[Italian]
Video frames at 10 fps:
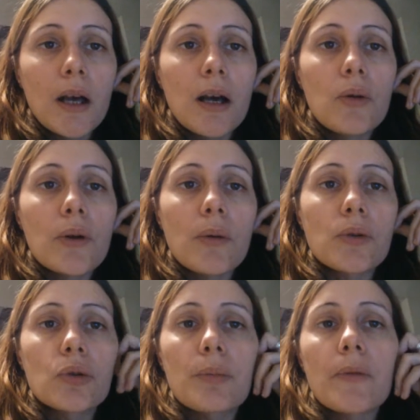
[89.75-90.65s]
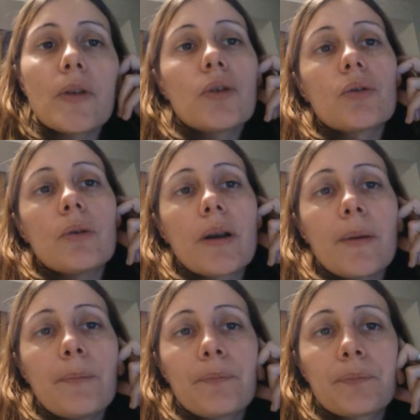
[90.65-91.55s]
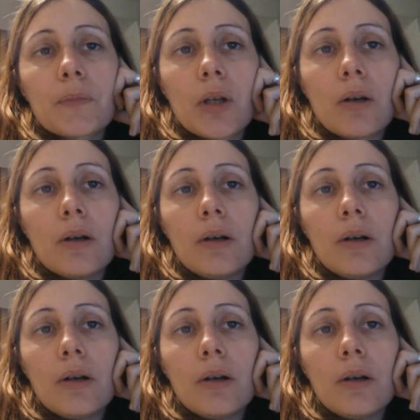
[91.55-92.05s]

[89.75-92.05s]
Allora questo professore eh,